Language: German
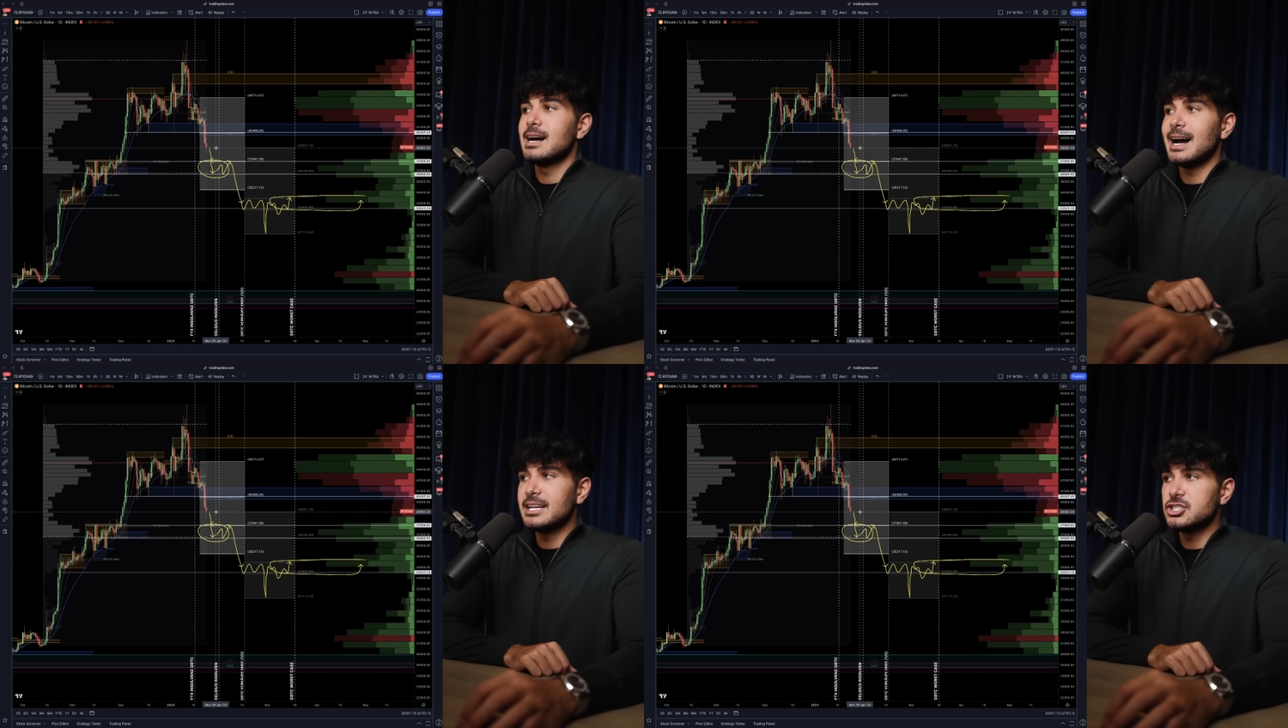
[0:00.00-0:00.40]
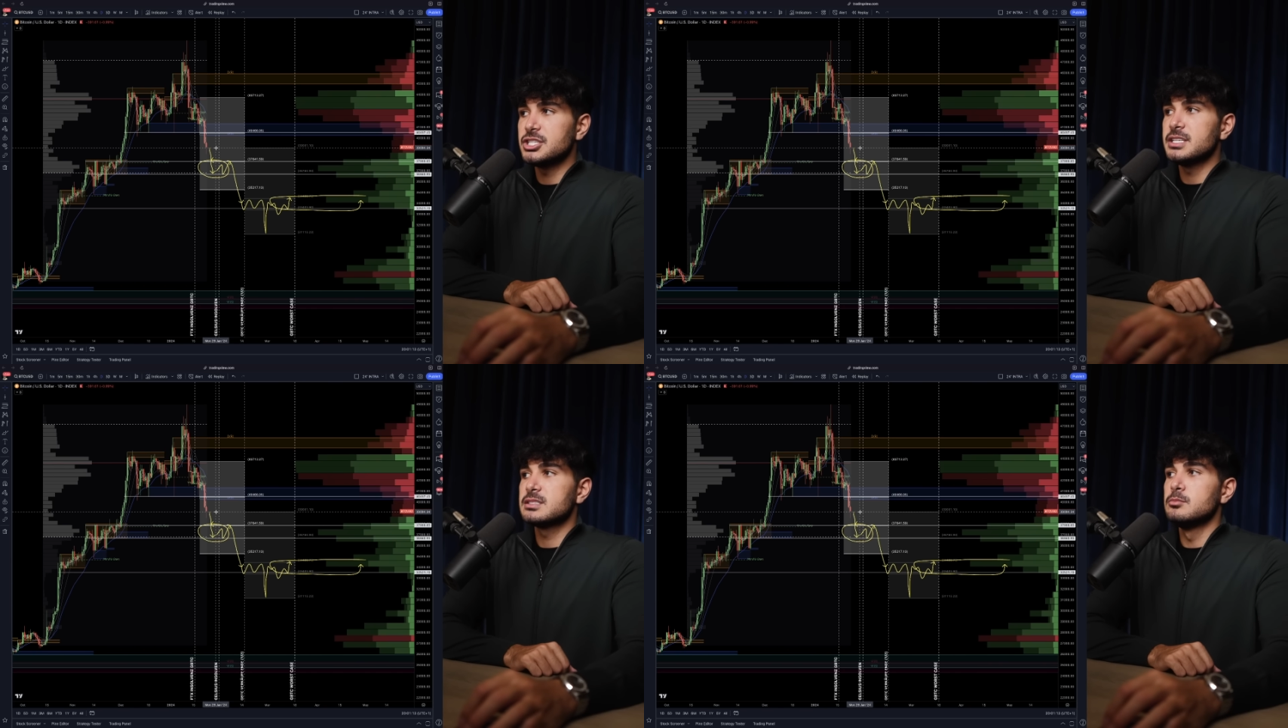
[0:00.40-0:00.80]

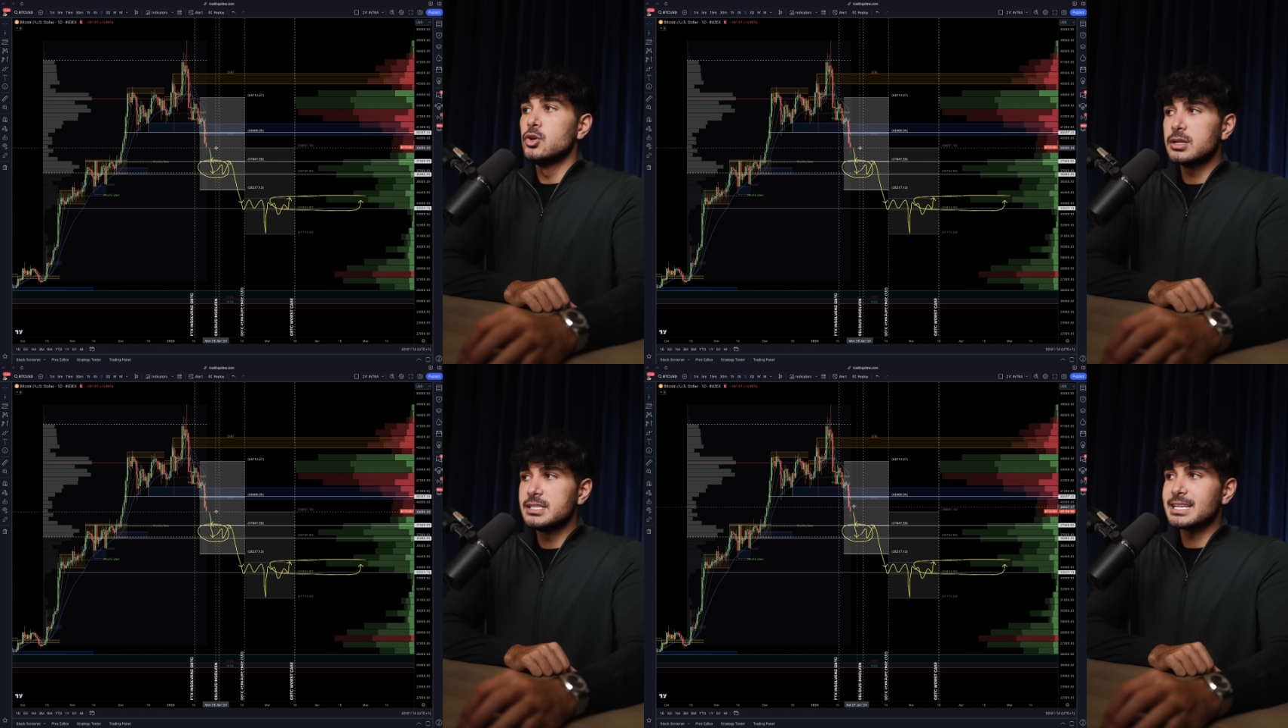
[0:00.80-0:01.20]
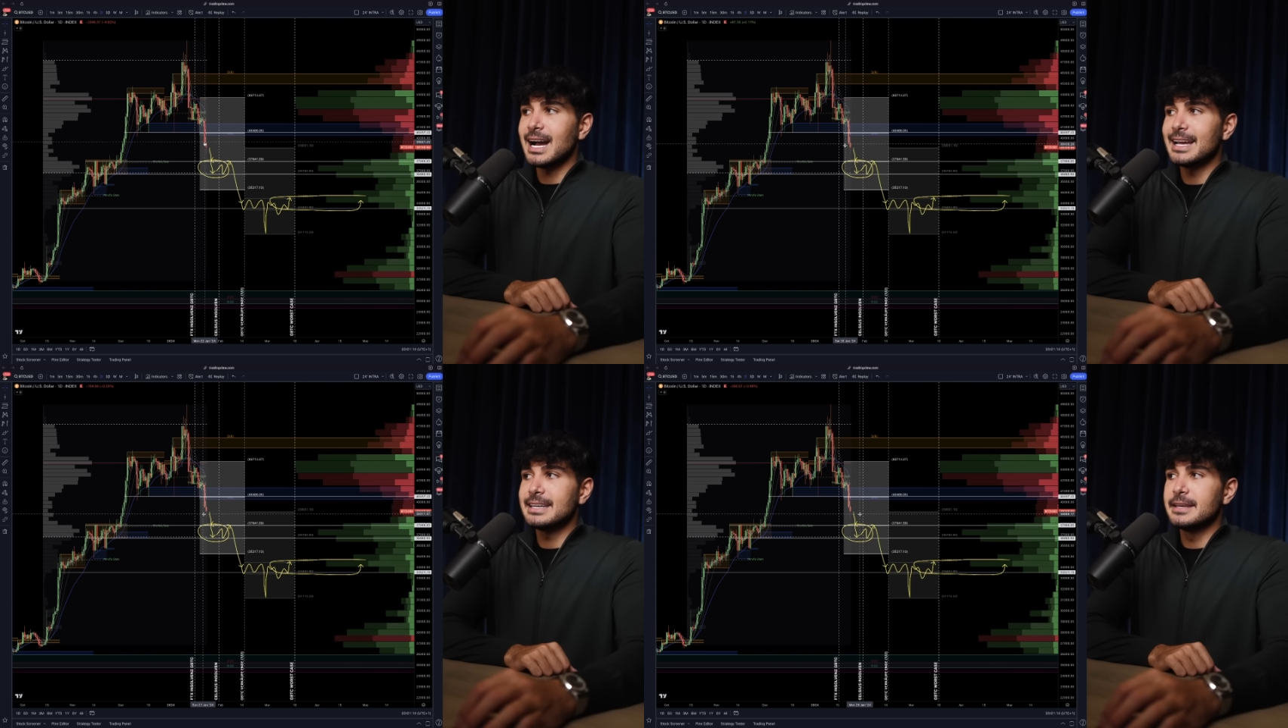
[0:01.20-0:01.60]

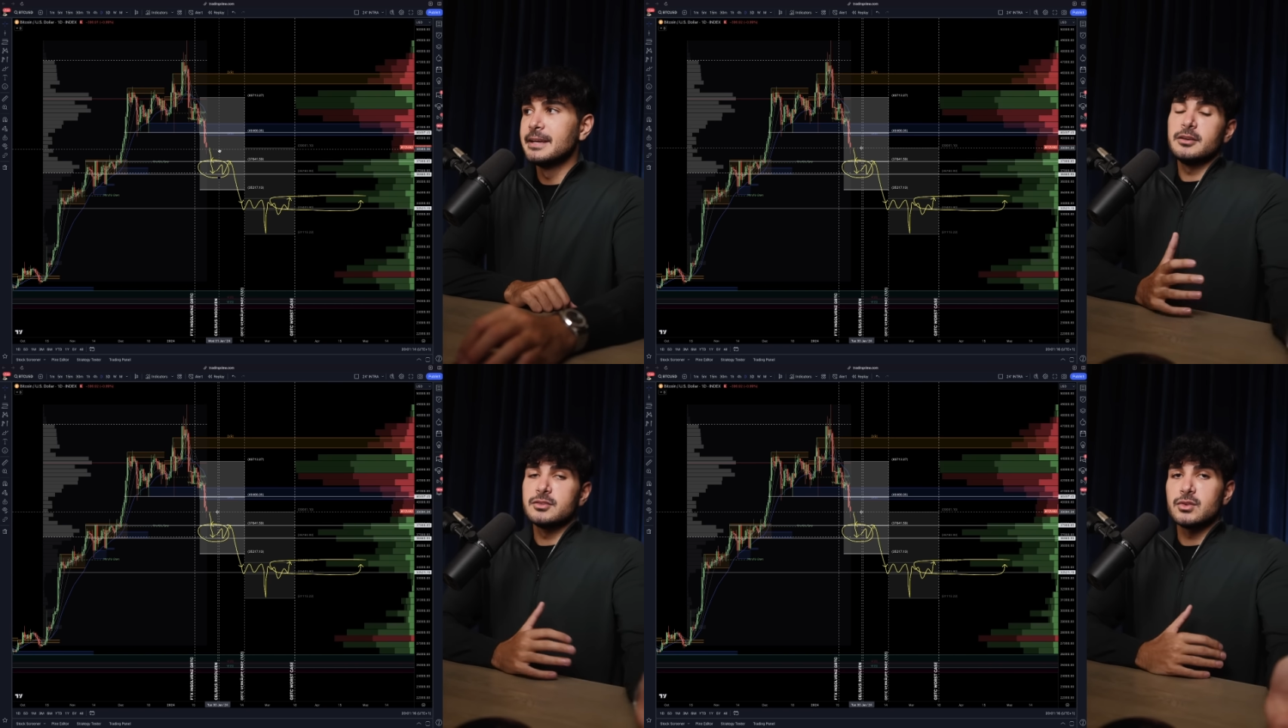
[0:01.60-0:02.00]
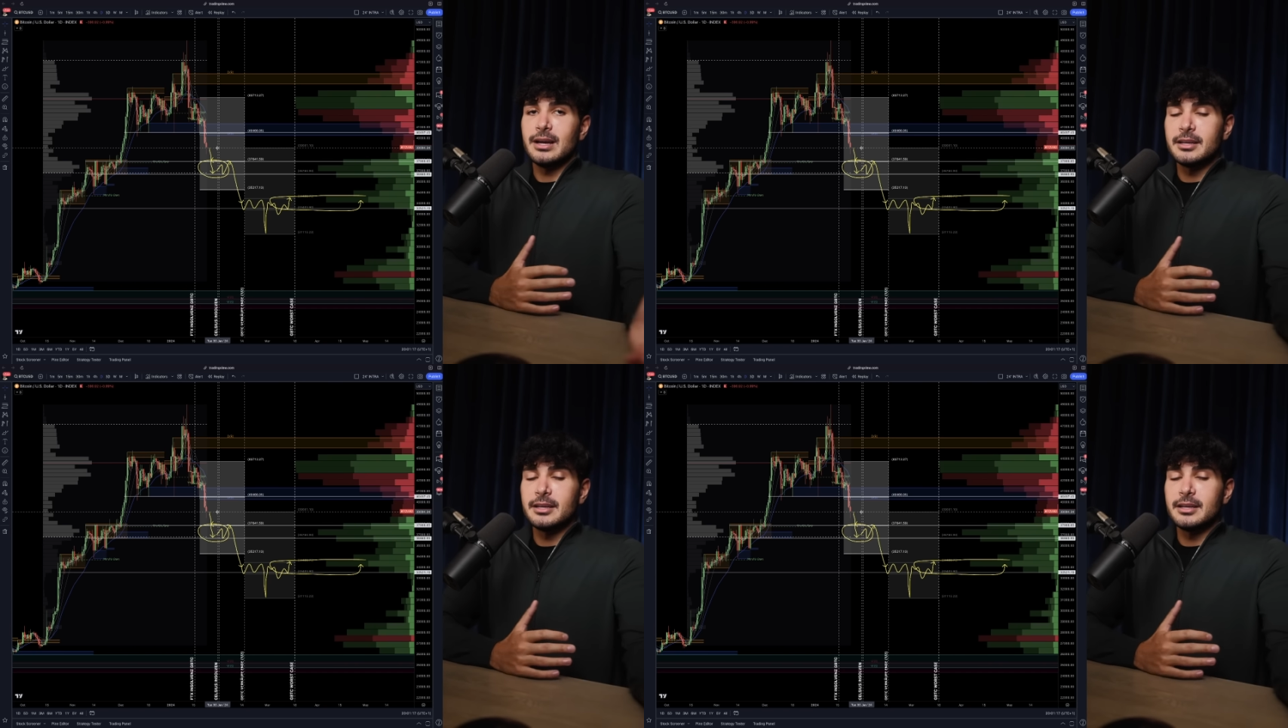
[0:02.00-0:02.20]
Einstiegsmöglichkeiten. Solange